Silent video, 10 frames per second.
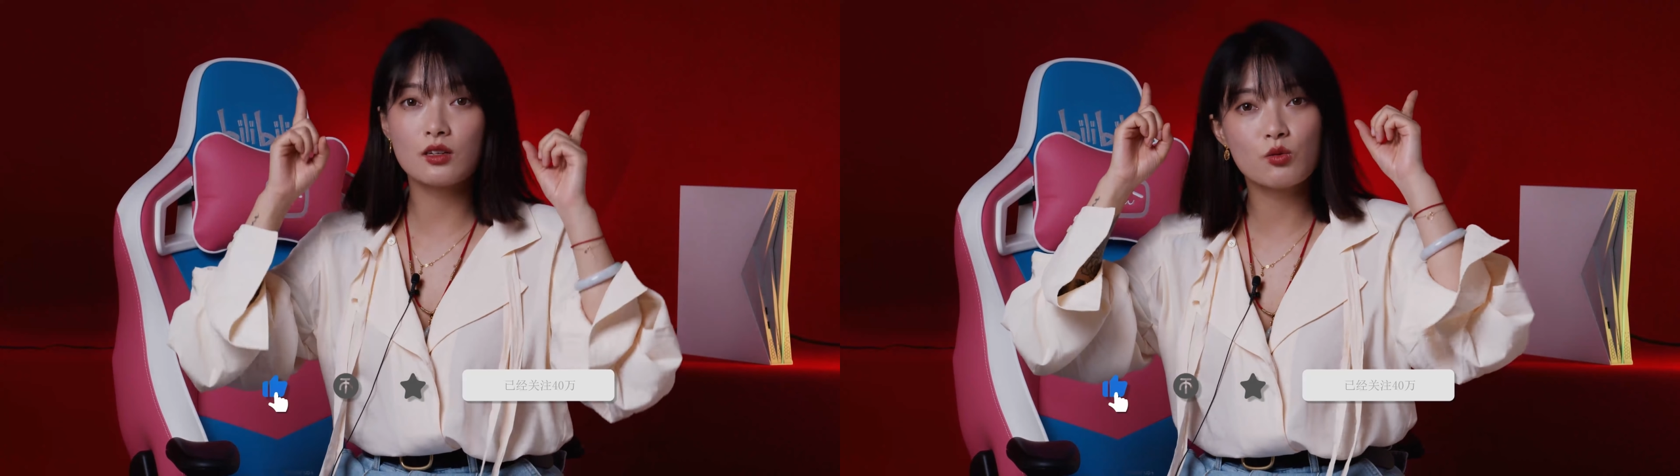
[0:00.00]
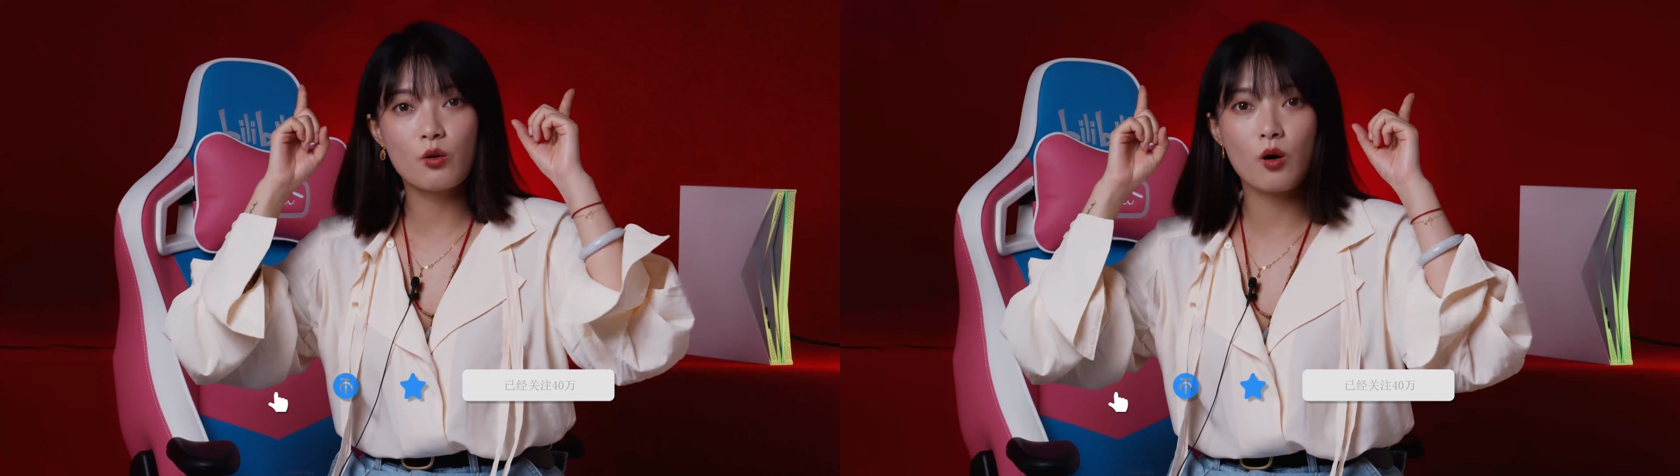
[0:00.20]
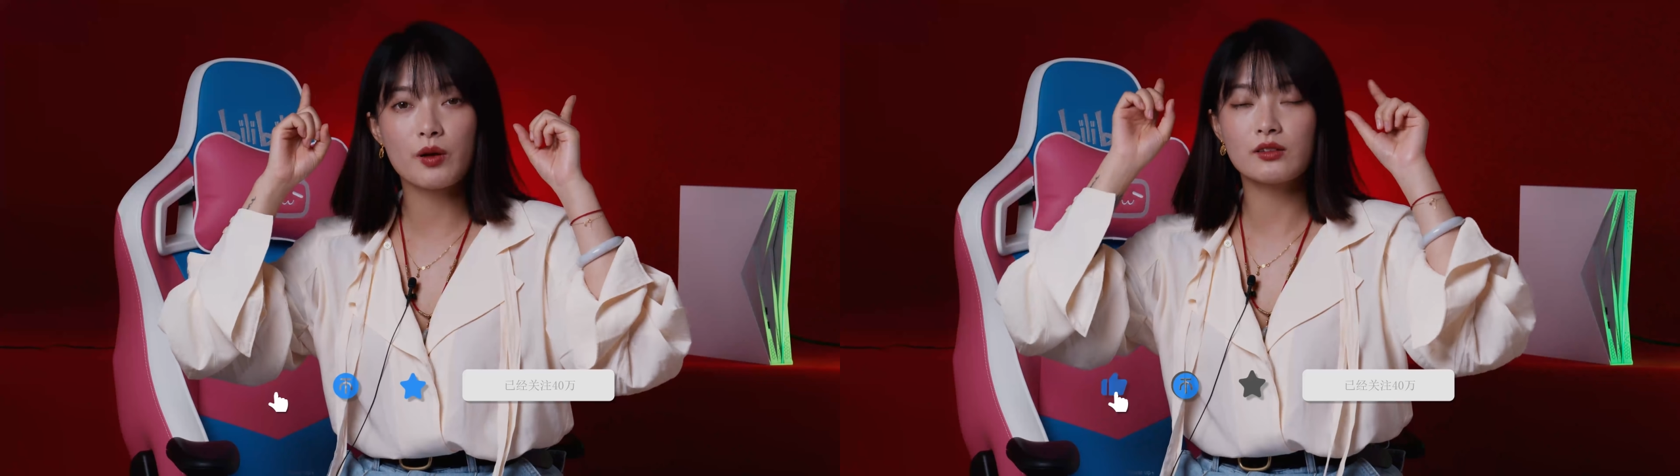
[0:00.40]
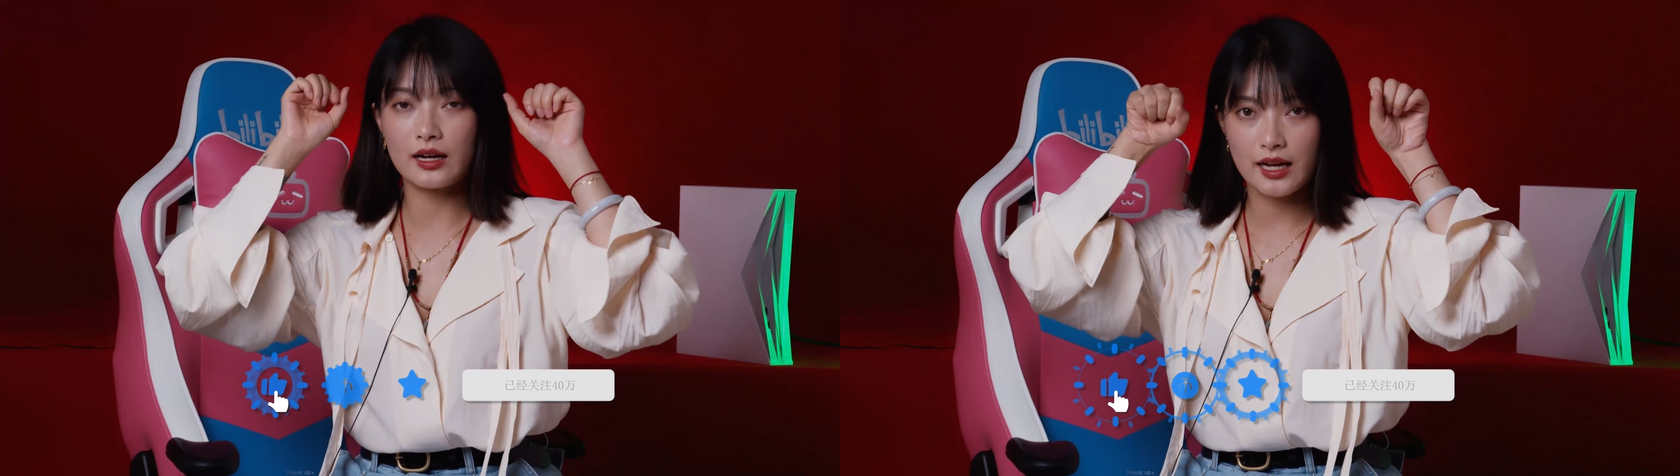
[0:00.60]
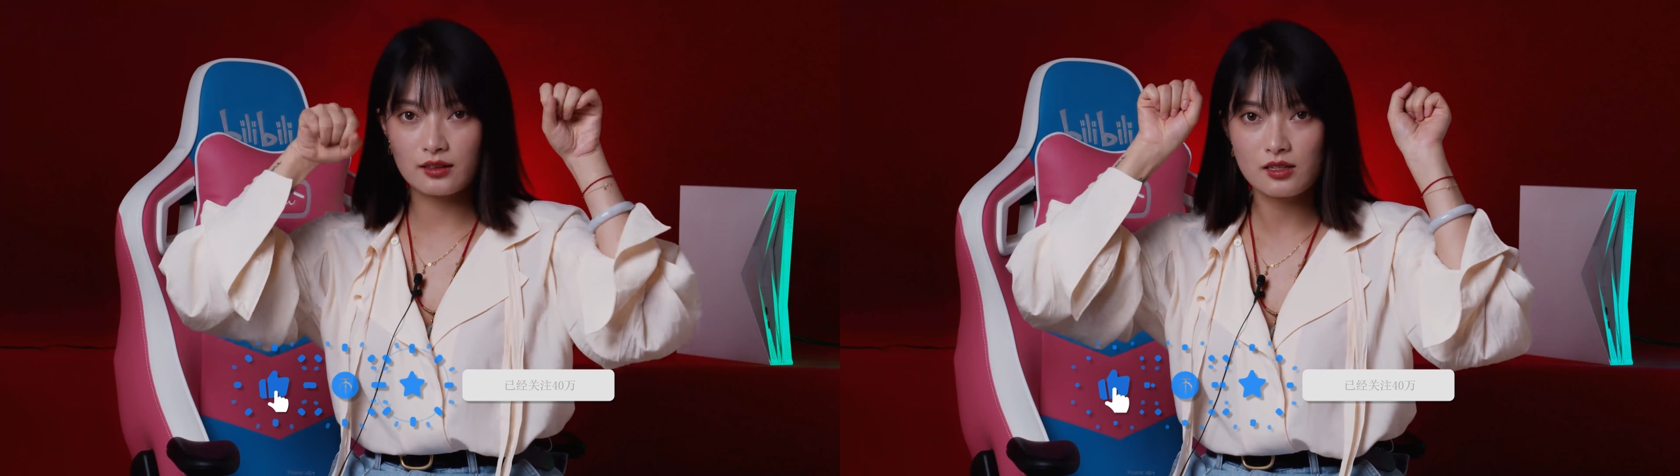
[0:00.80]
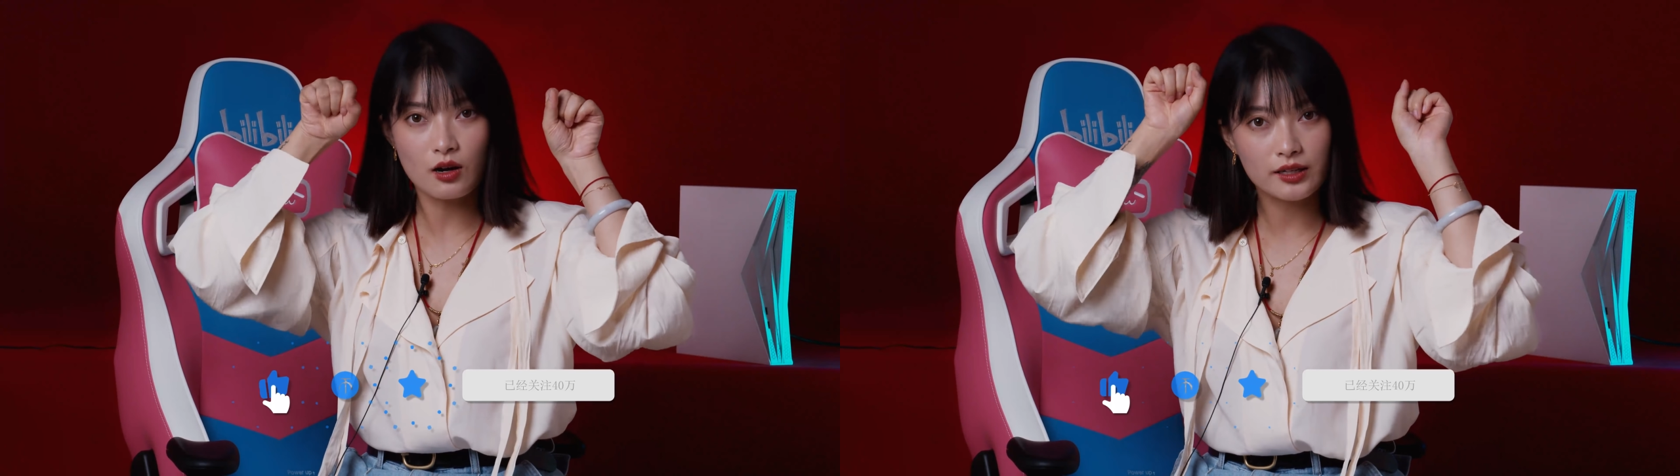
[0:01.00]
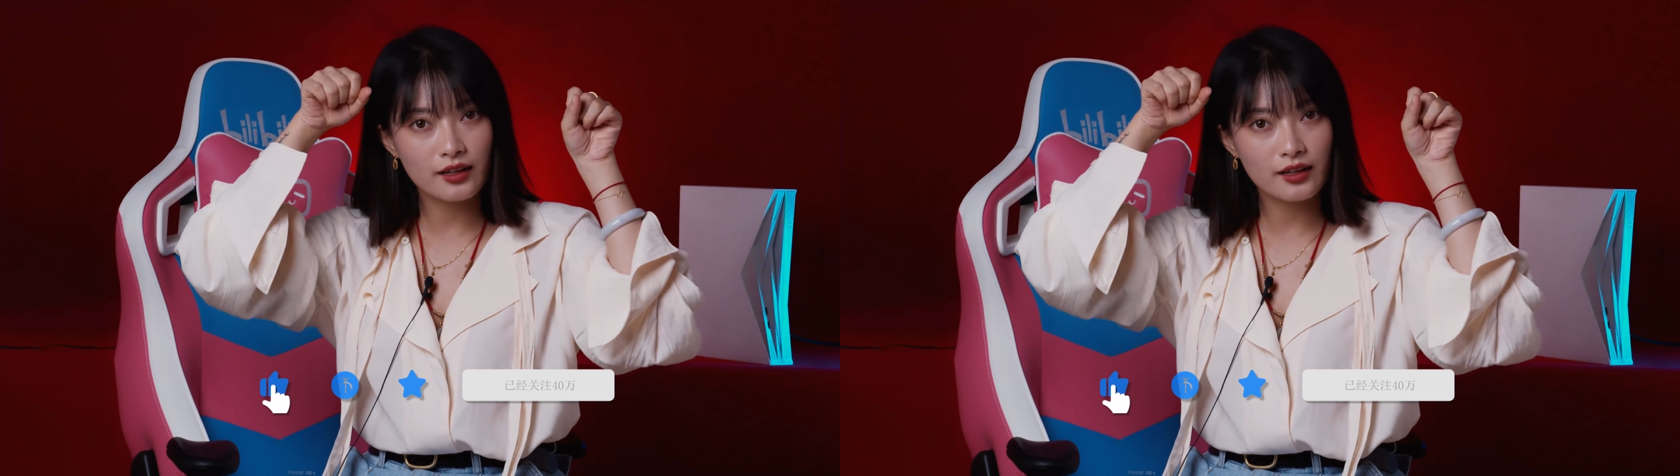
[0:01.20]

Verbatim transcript: 订阅我们，打开你的小铃